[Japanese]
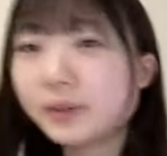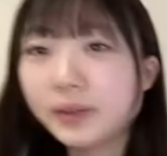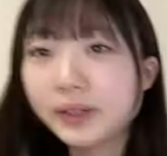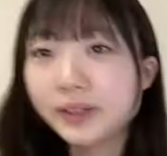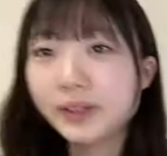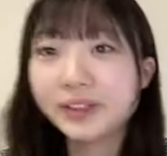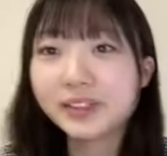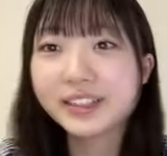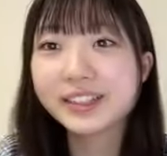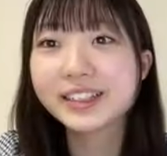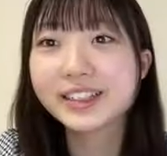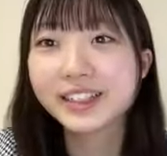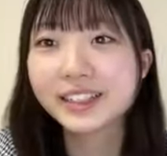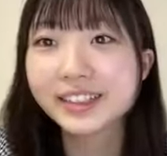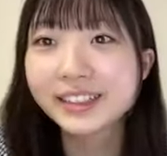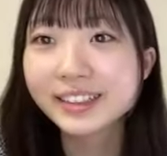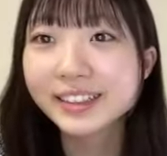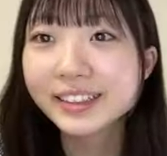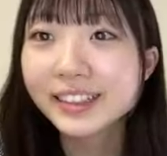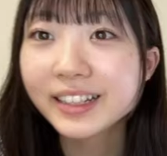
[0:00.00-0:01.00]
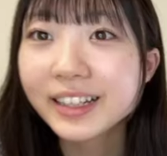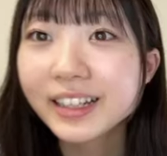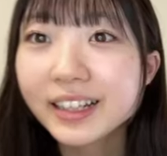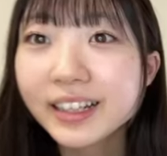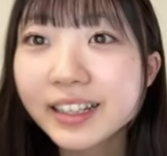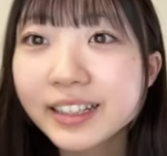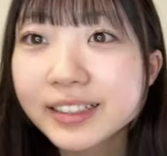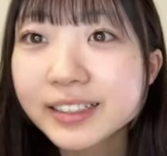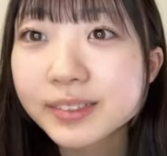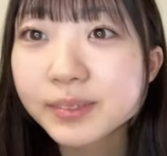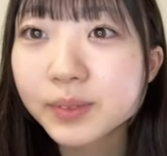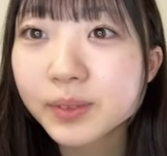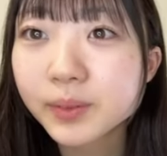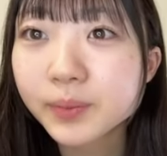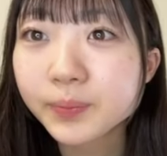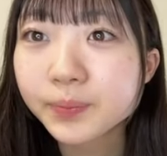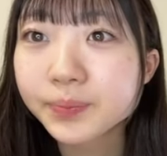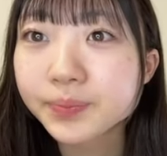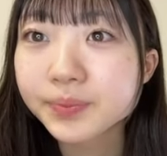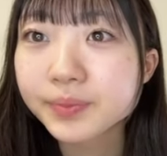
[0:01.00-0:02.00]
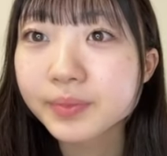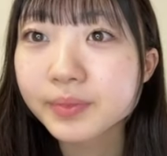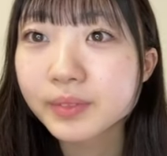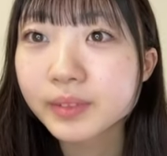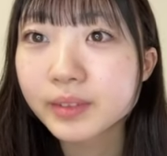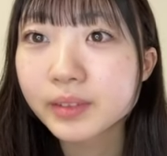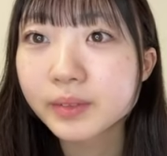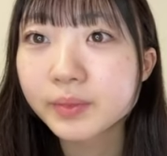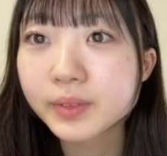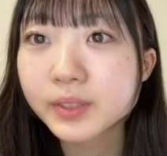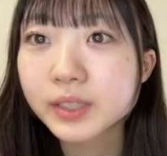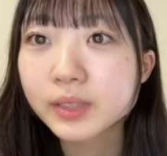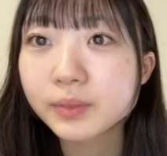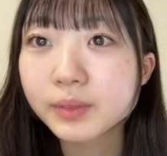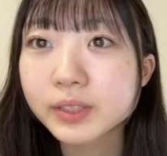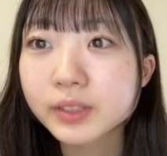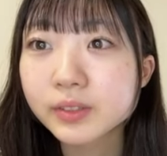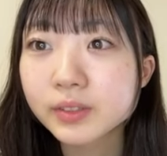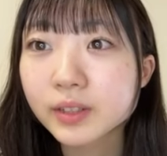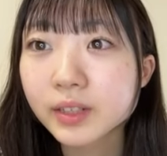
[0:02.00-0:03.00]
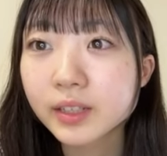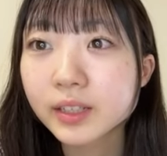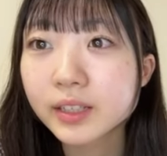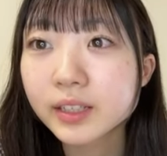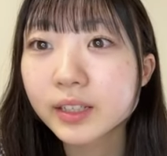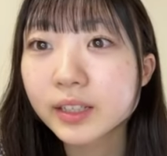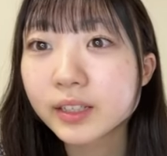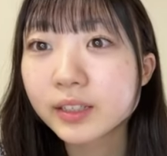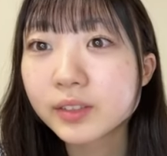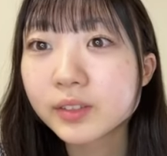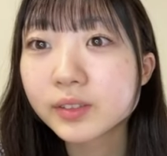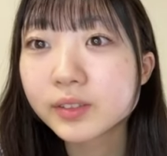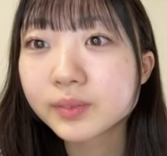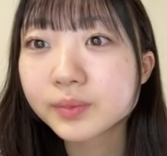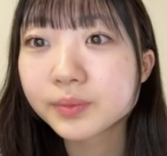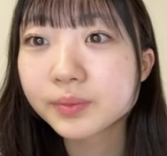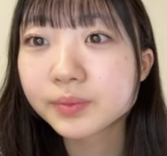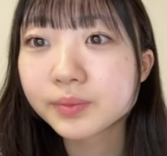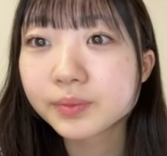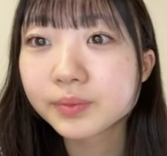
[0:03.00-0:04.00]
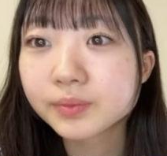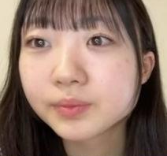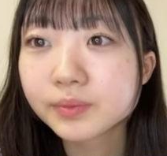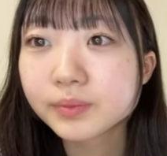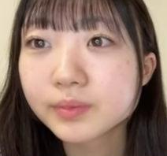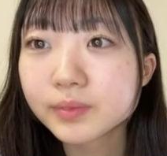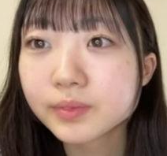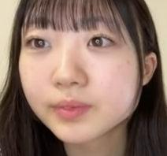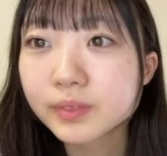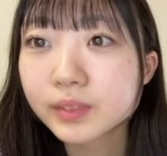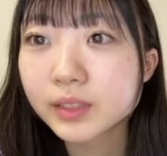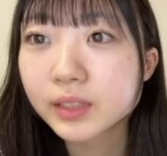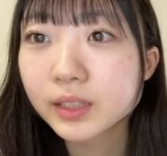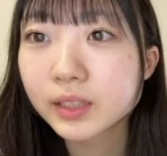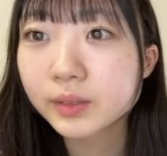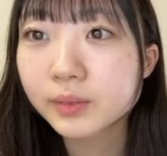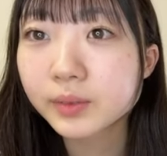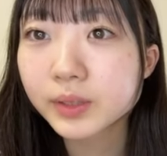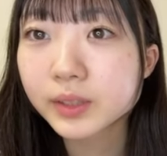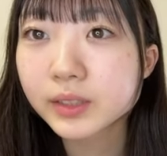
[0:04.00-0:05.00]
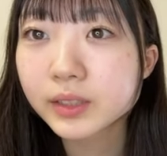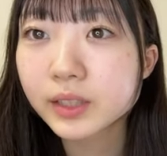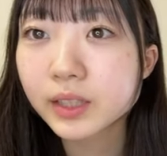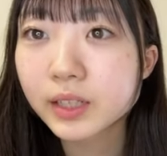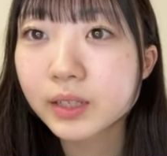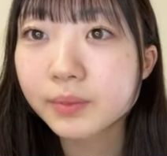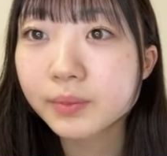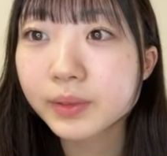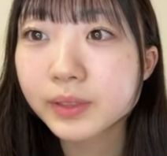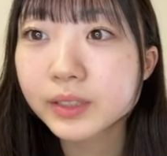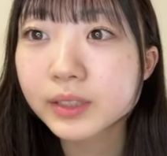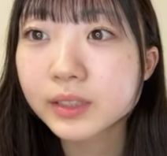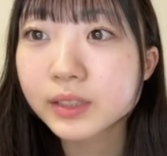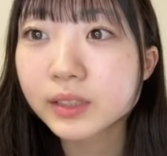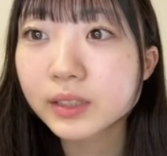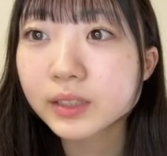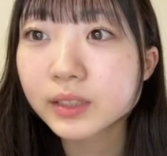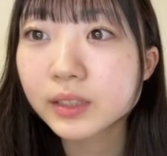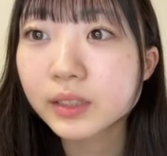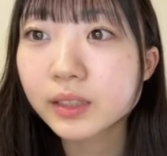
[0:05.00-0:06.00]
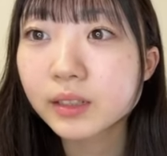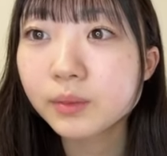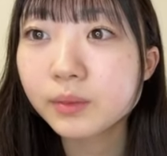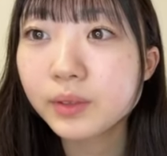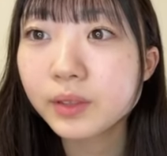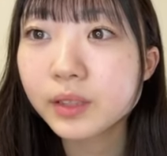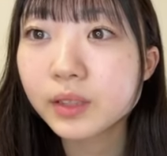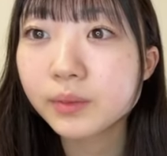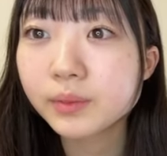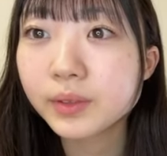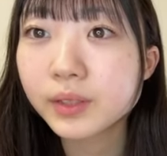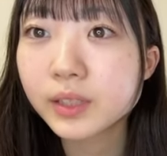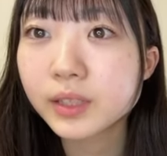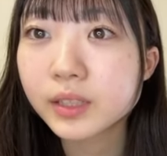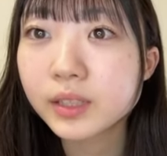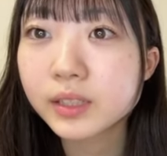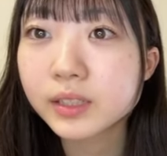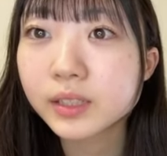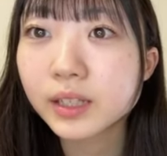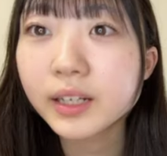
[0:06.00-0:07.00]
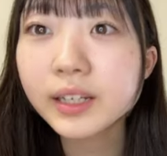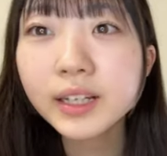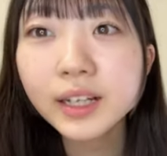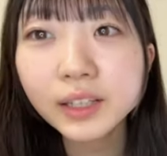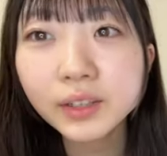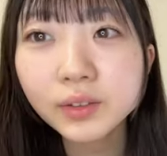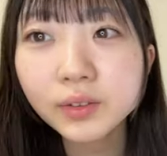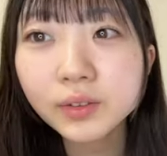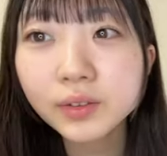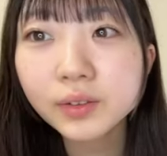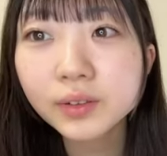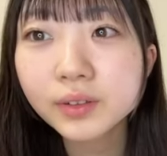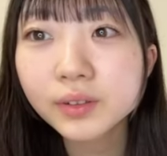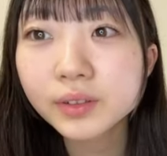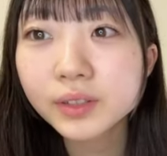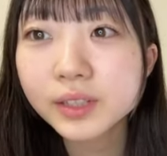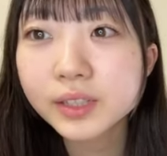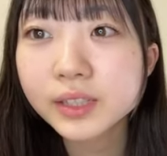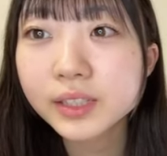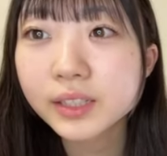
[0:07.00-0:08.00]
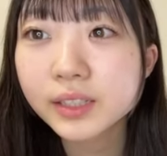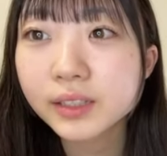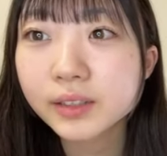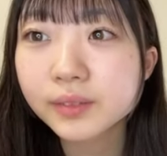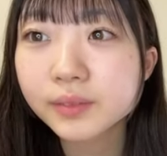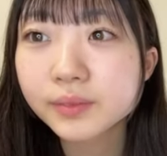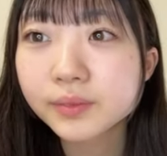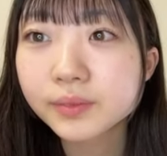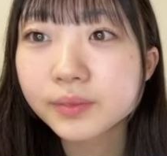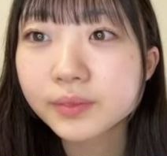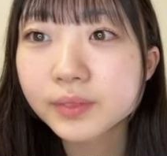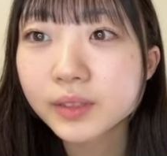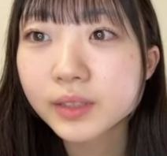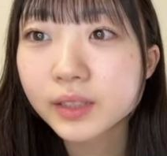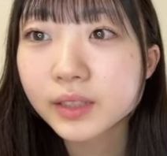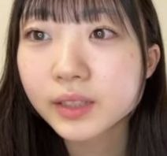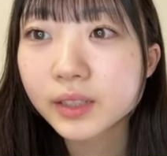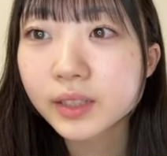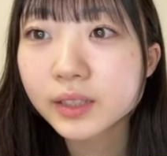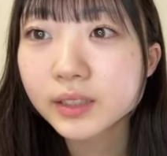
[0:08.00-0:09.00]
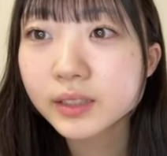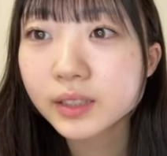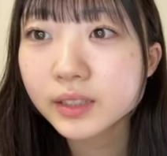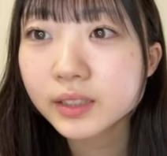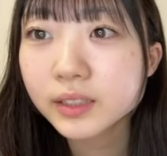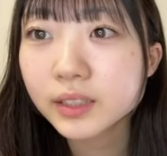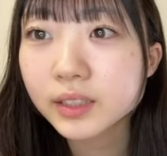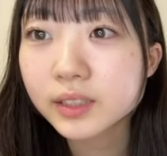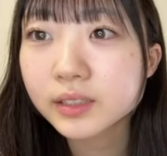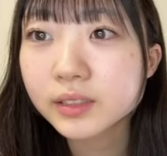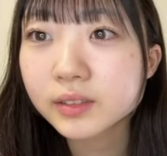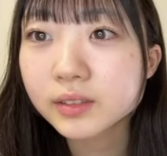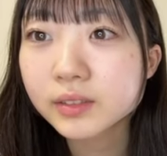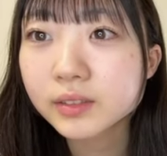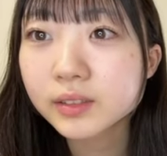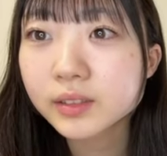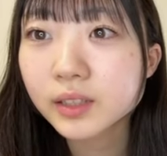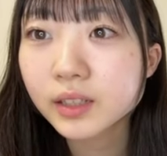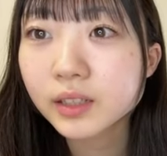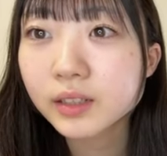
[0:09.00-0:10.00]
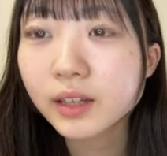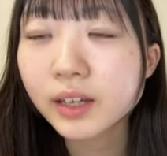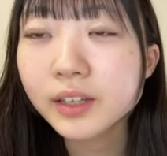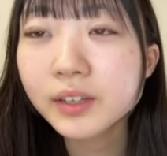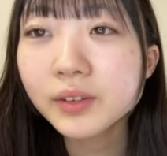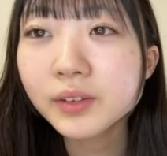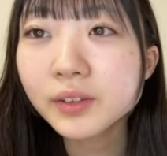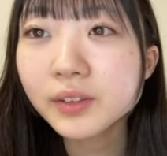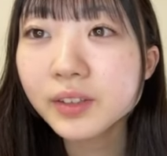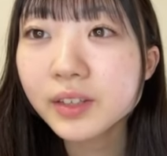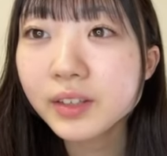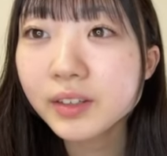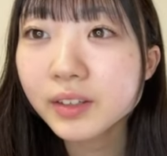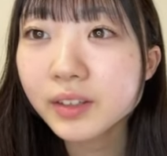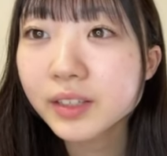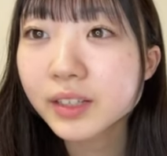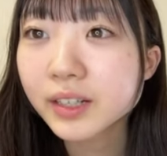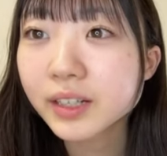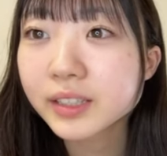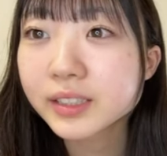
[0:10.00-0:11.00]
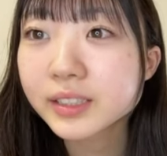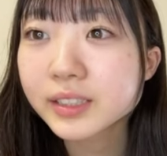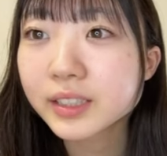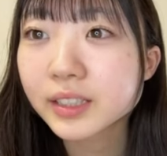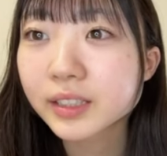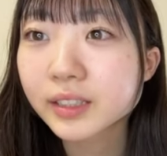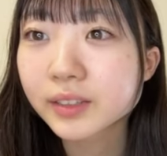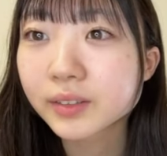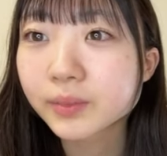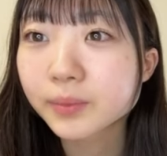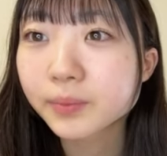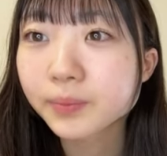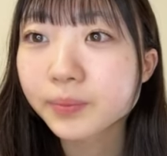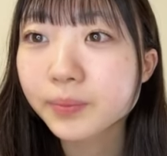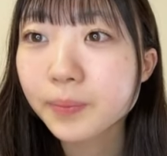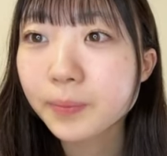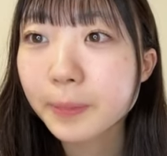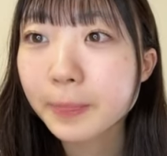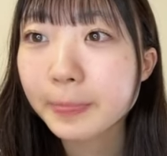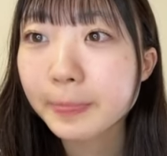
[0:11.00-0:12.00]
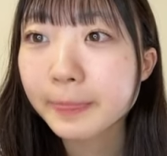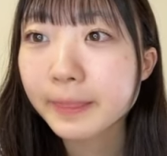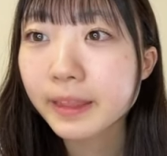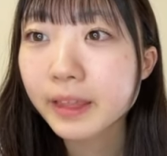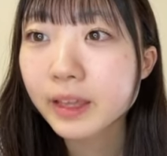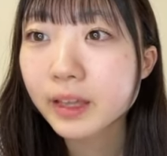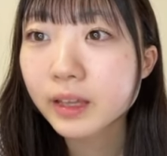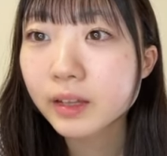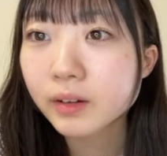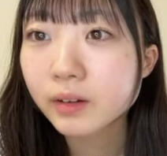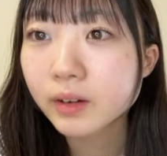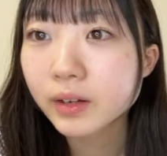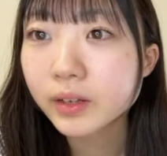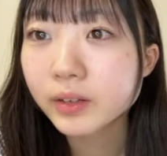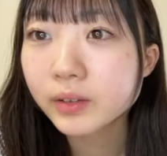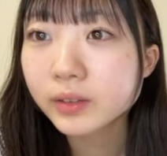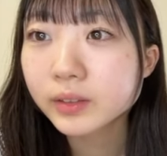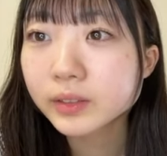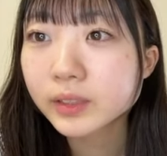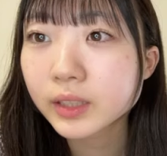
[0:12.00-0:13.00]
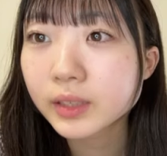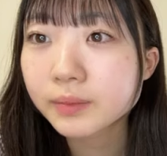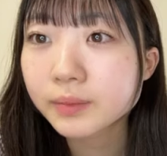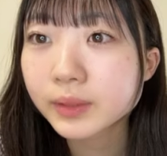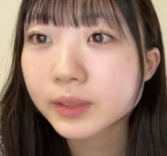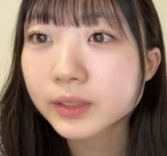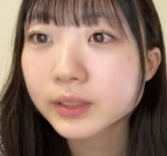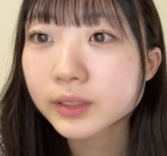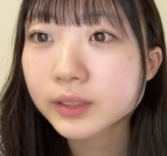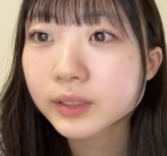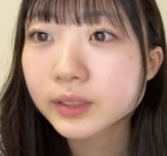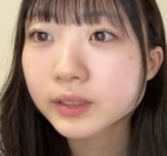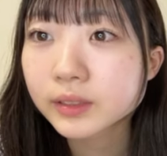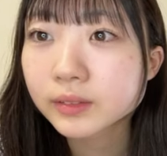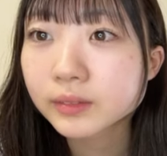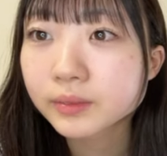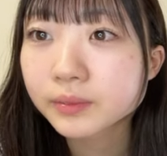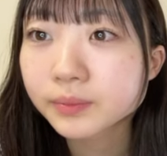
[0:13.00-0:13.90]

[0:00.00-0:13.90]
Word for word: ばいよ時間いつも目覚ましをかけないとやばくなります朝から見た見るでいいありがとう嬉しいさっき数分だけあ本当に嫌に配信してたんだおはようございます